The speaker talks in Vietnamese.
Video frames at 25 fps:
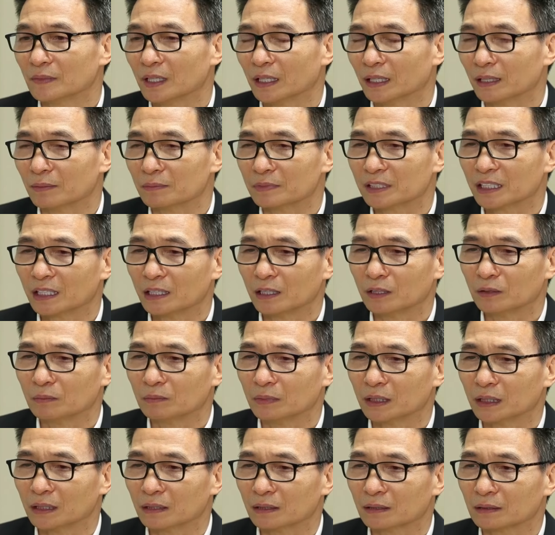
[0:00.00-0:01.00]
để làm
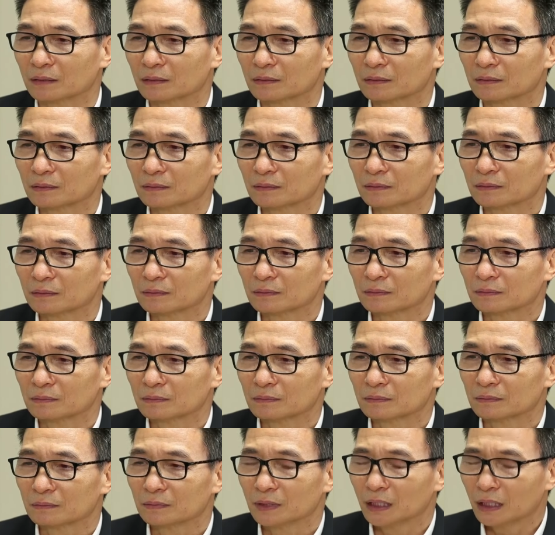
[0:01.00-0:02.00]
sao mà
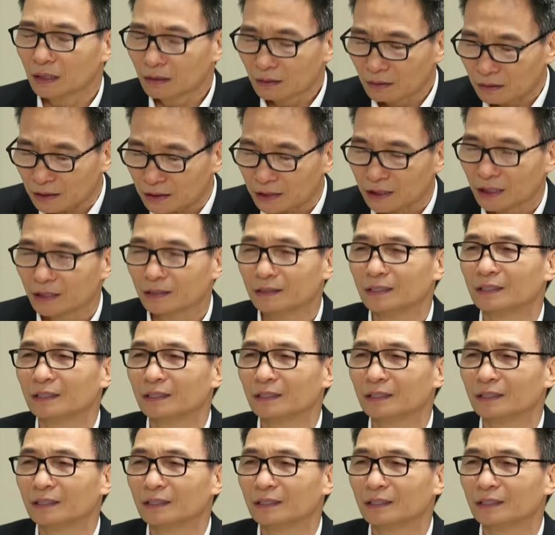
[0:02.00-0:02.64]
ít người chết